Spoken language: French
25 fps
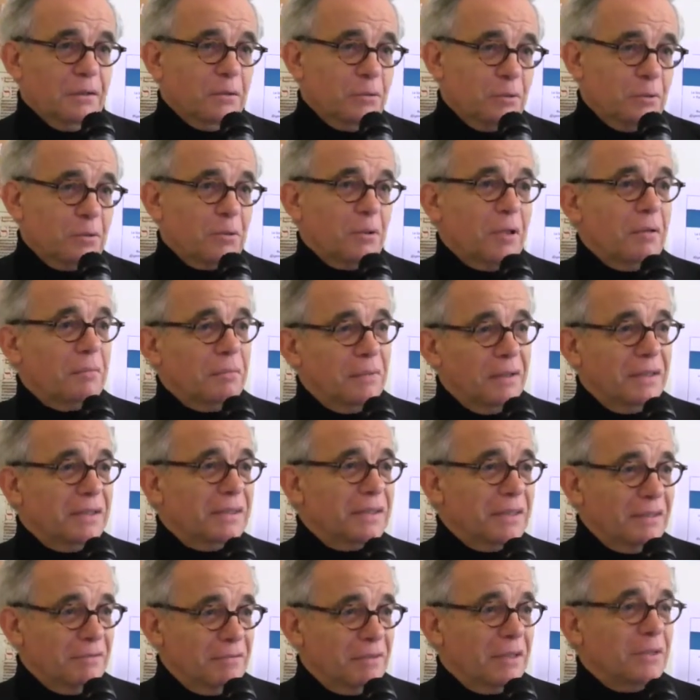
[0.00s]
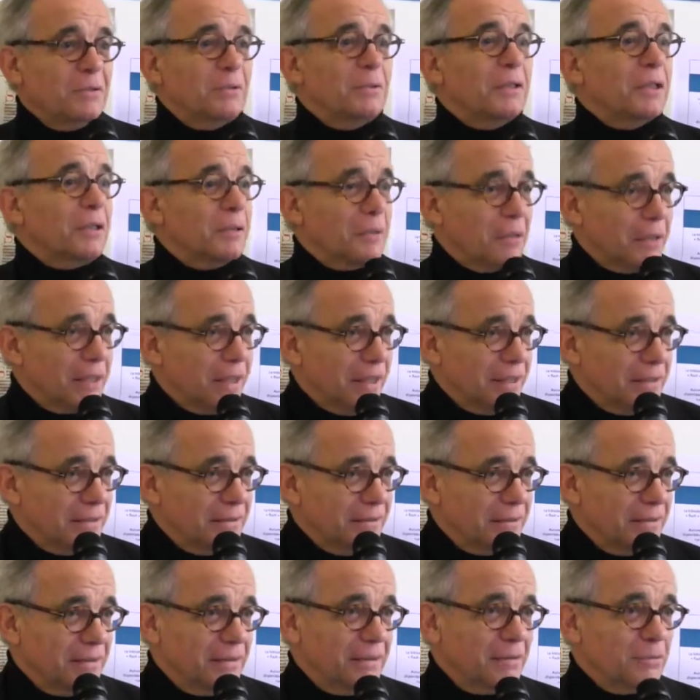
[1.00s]
dont je rappelle qu'il vient de Kierkegaard,
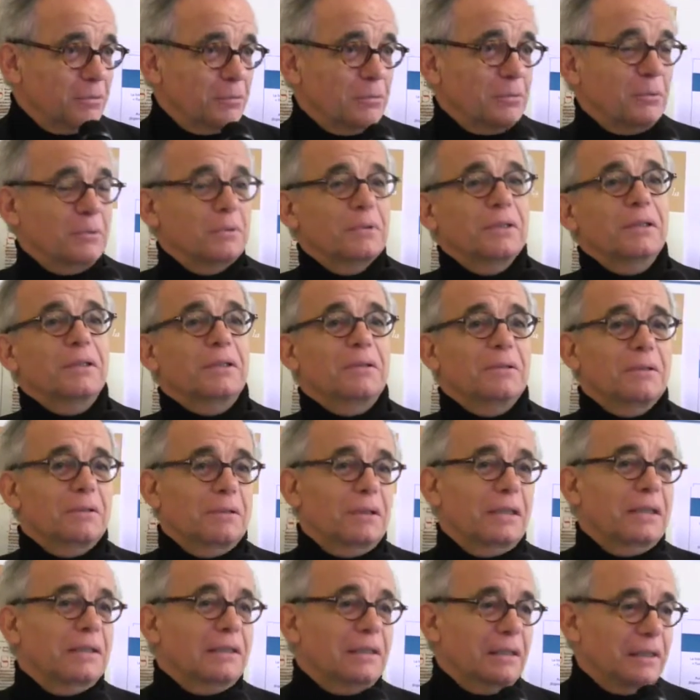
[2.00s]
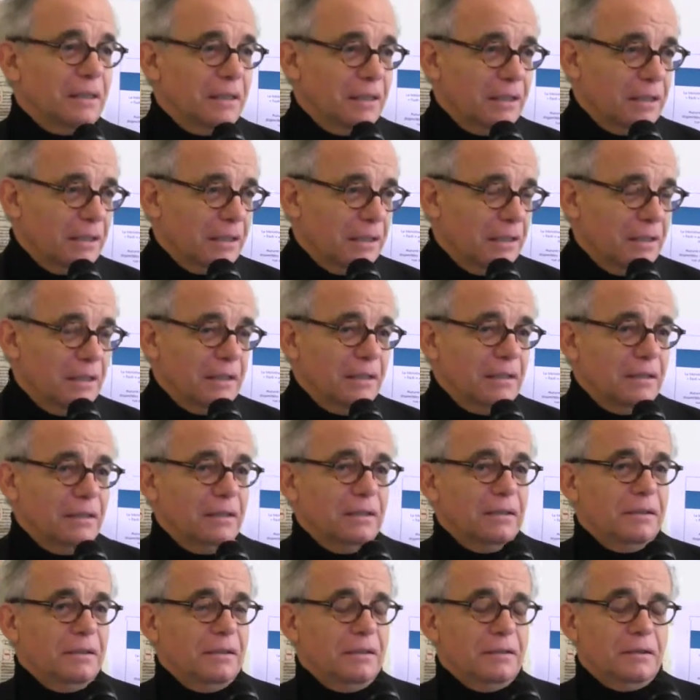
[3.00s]
hein, tout autre, et que Heidegger
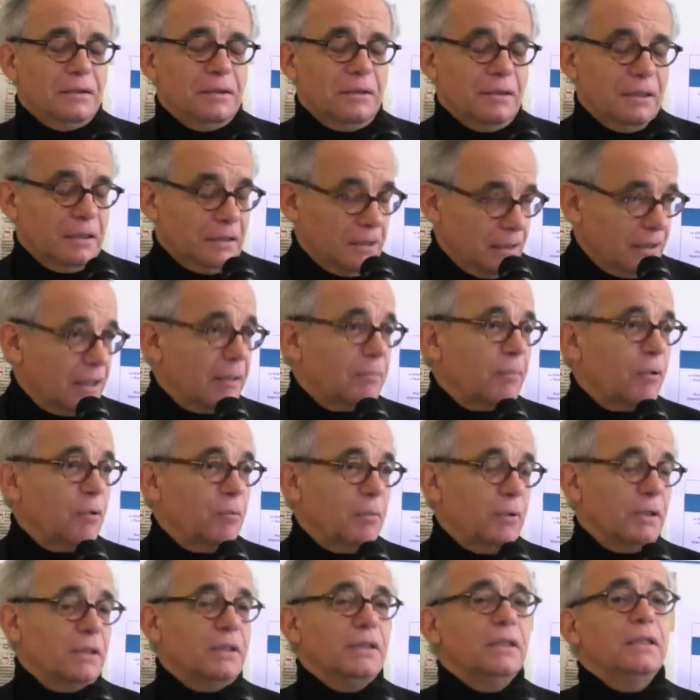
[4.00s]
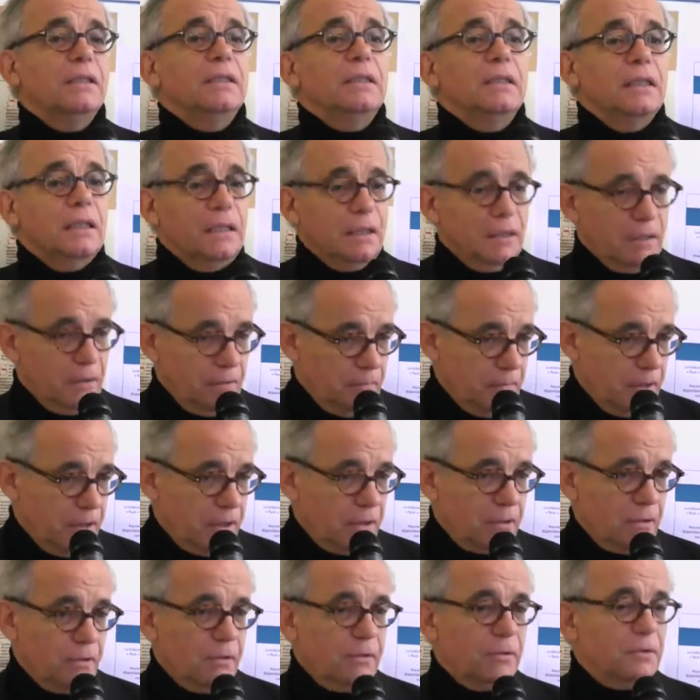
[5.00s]
euh, s'est approprié,
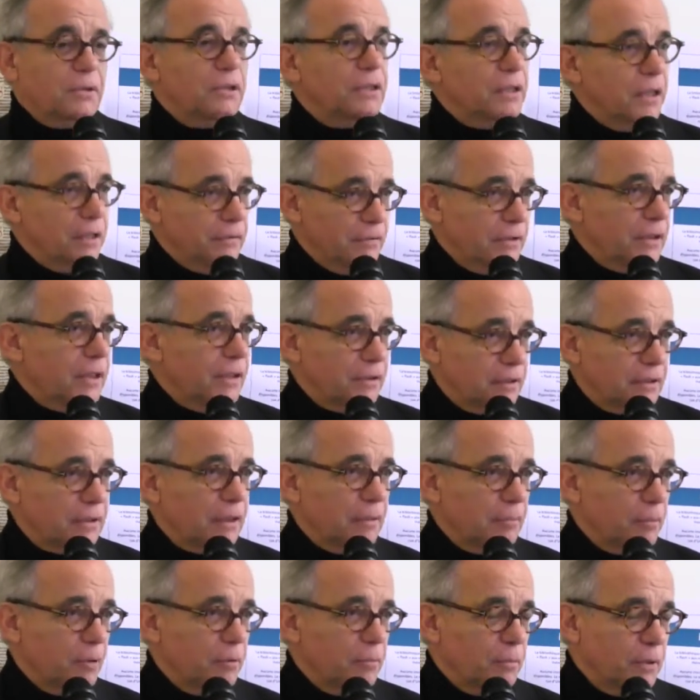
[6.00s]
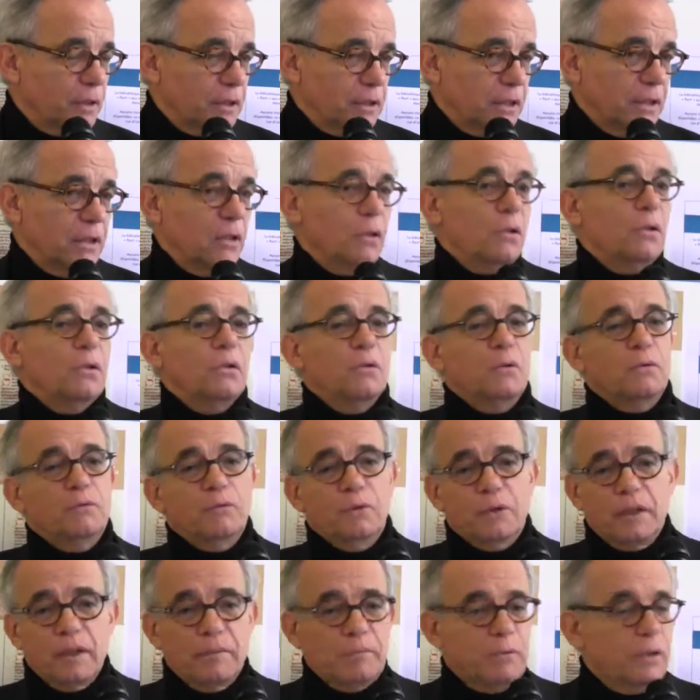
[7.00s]
mais que aussi Lévinas s'est approprié. Or, le
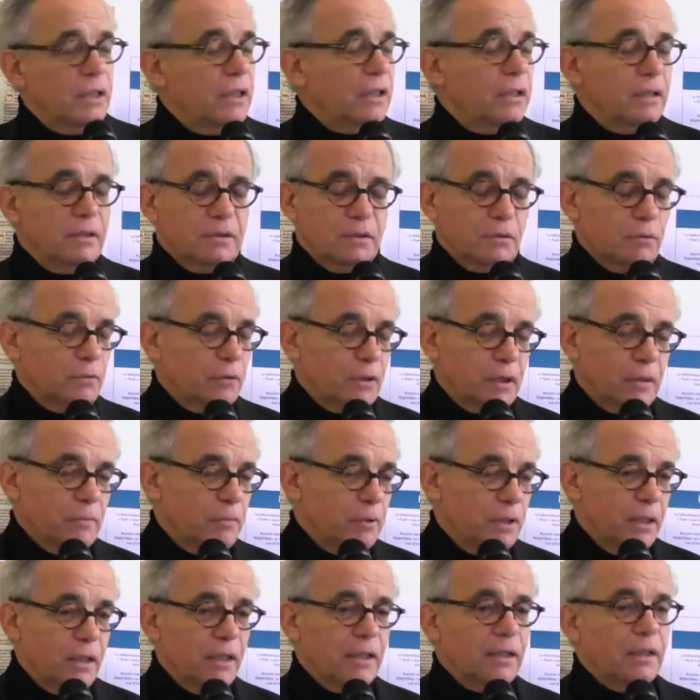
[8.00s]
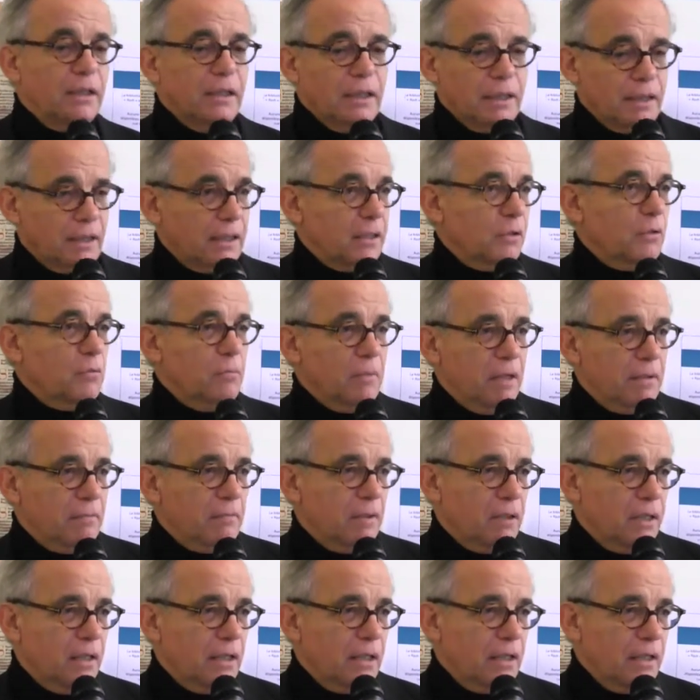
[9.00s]
vocabulaire, ce vocabulaire qui est le
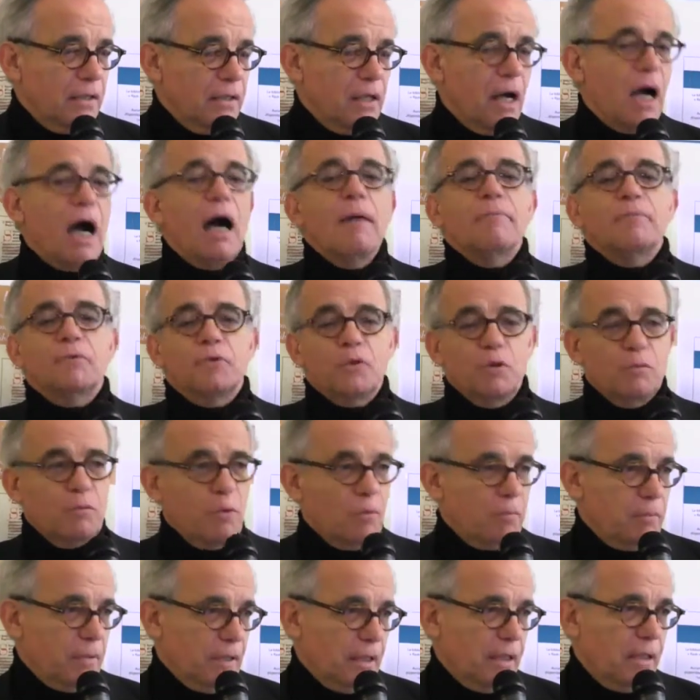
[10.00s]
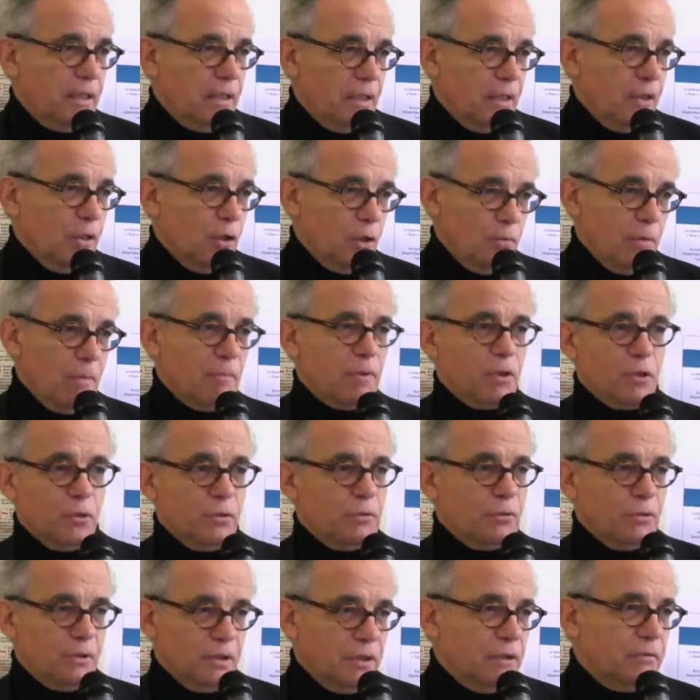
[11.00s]
même, n'a absolument pas le même
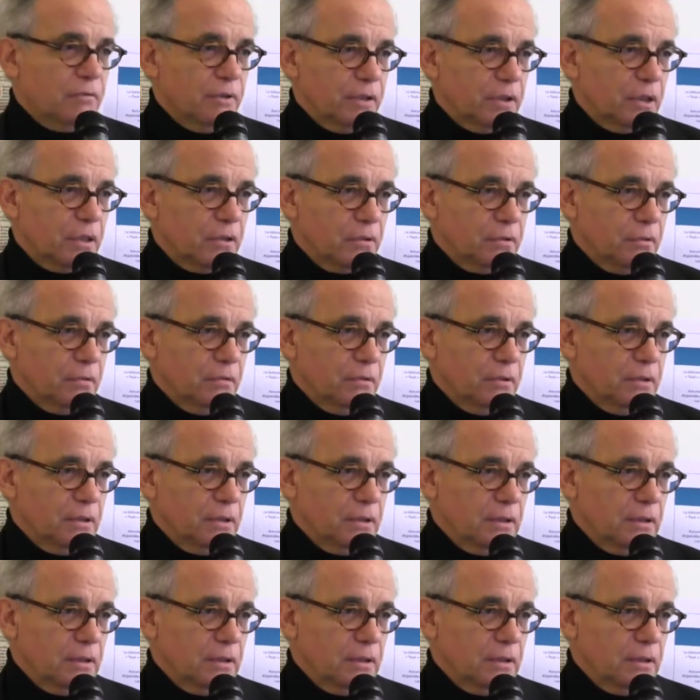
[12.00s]
champ de signification.